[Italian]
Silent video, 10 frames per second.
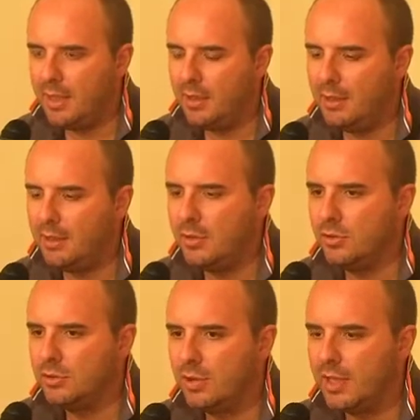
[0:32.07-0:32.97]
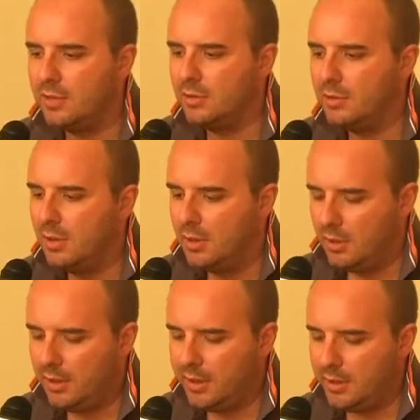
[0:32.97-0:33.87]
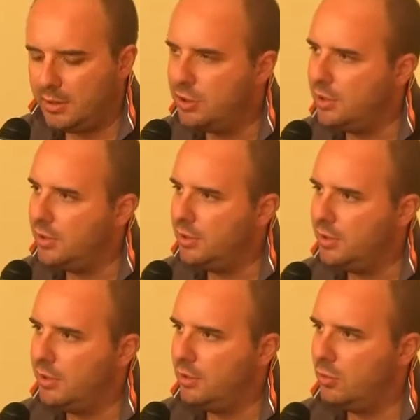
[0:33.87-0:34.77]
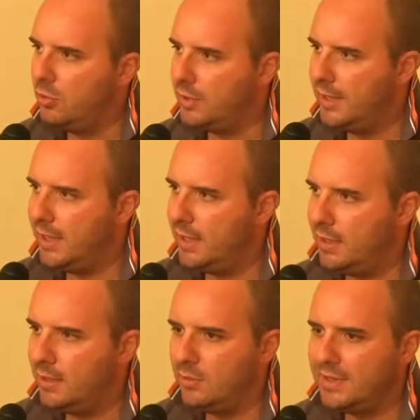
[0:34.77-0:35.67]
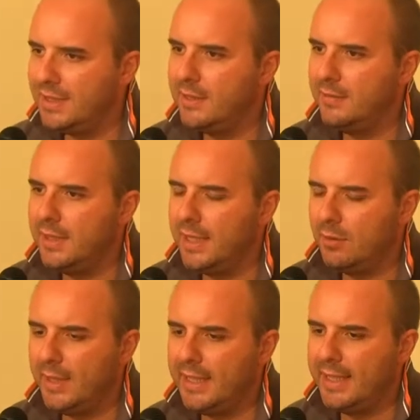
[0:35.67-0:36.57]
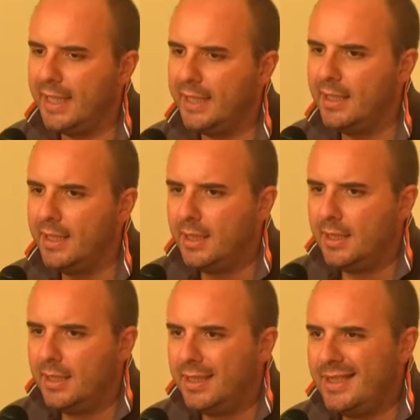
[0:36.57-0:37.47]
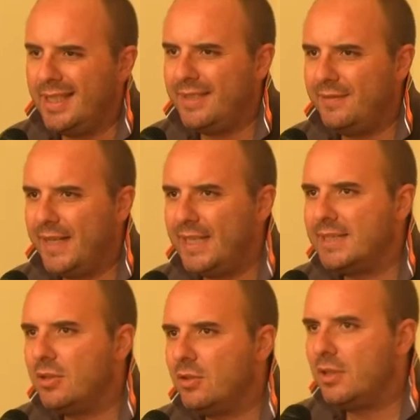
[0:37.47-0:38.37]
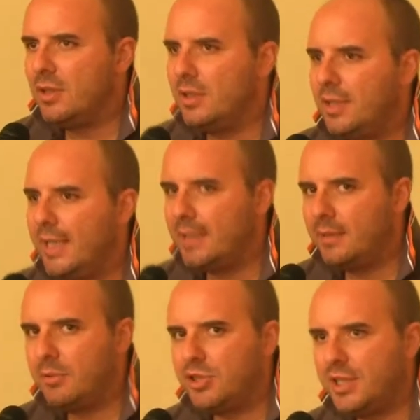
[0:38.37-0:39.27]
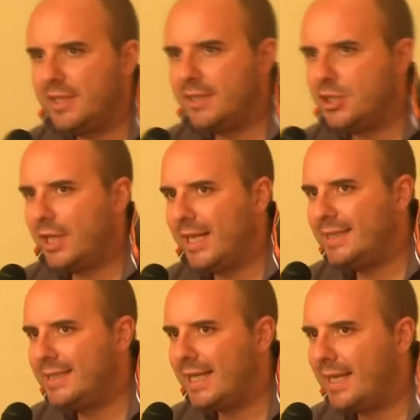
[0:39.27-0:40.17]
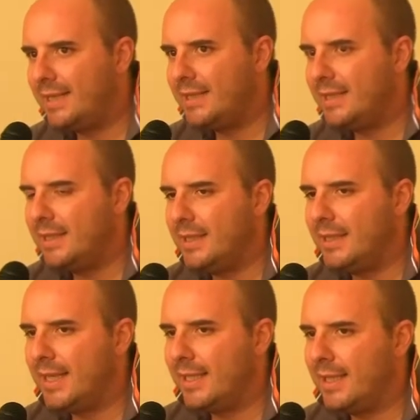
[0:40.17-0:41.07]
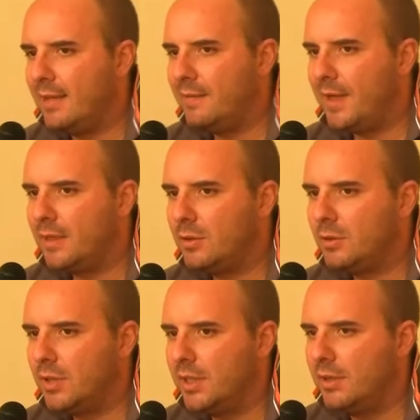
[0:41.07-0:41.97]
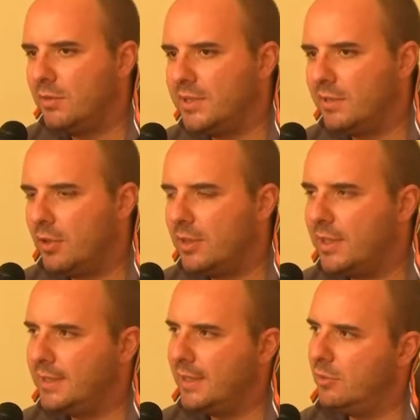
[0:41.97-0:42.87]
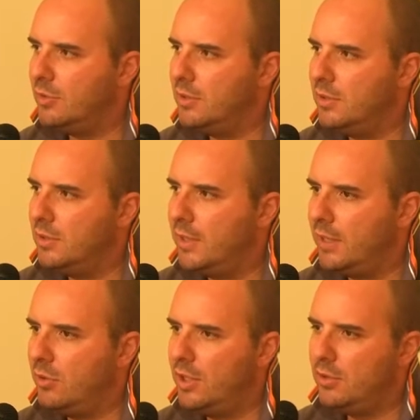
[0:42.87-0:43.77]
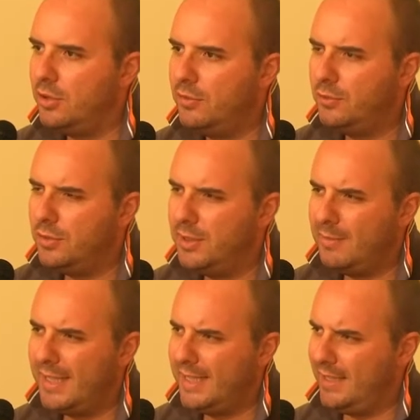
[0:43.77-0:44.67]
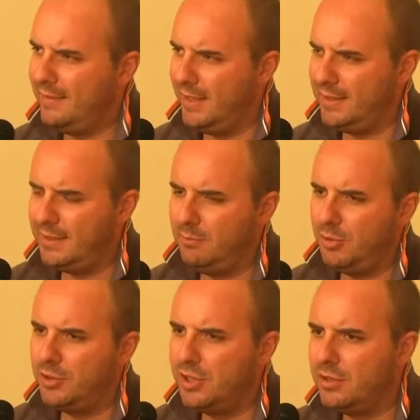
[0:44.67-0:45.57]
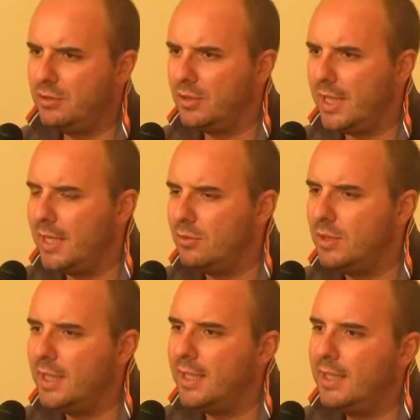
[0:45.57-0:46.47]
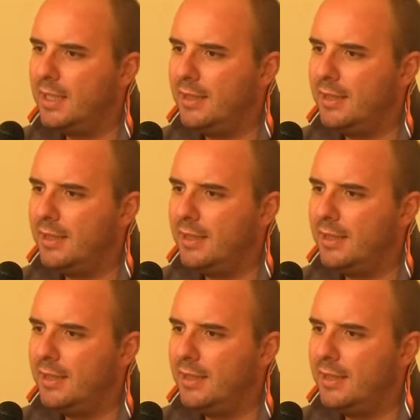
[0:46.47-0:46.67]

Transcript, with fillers: al, consolato che ci coordina in queste attività umanitarie. Eh, la differenza con gli altri progetti già realizzati è data dal fatto che questa volta stiamo eh, raccogliendo dei fondi in maniera diversa. Il progetto ha una